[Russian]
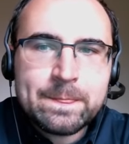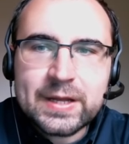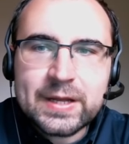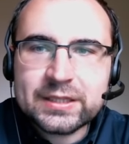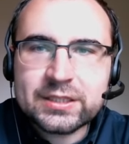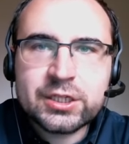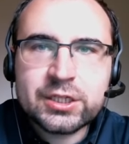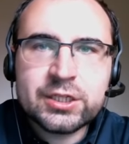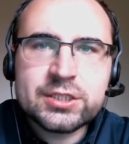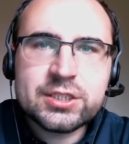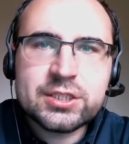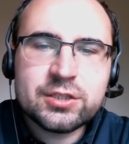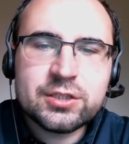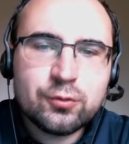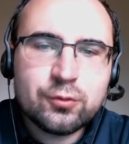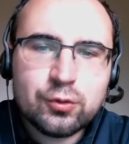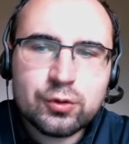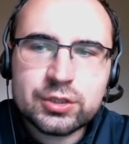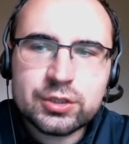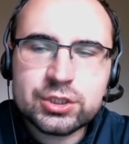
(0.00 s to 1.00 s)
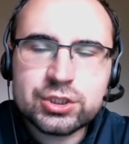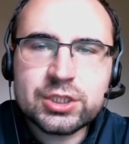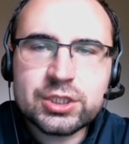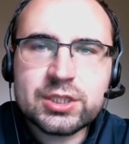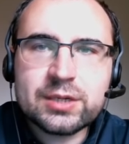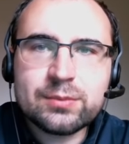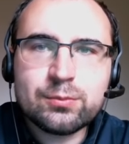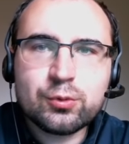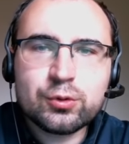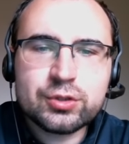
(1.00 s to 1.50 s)
открыть его и
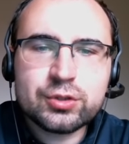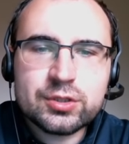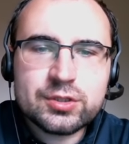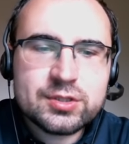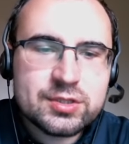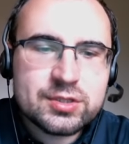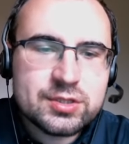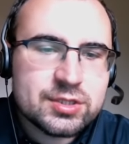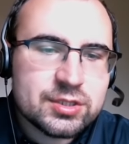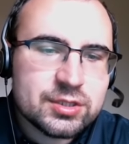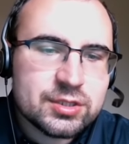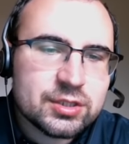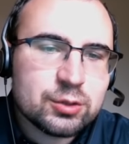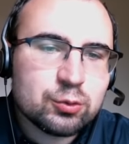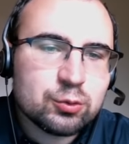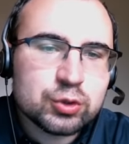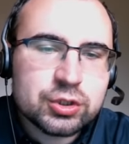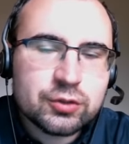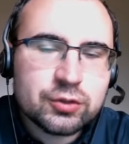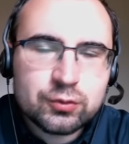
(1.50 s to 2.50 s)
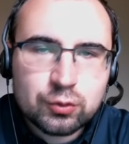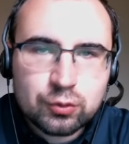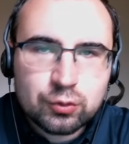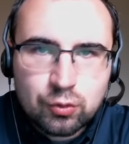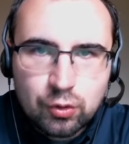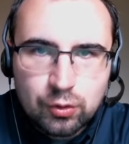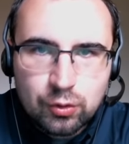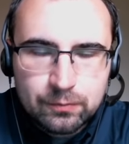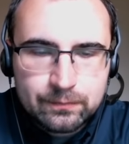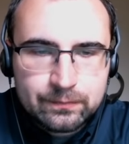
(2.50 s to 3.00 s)
начать работать э, уже в
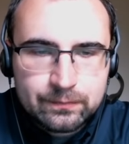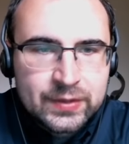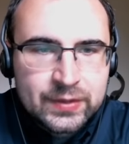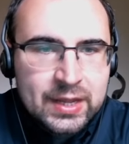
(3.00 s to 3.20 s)
другом.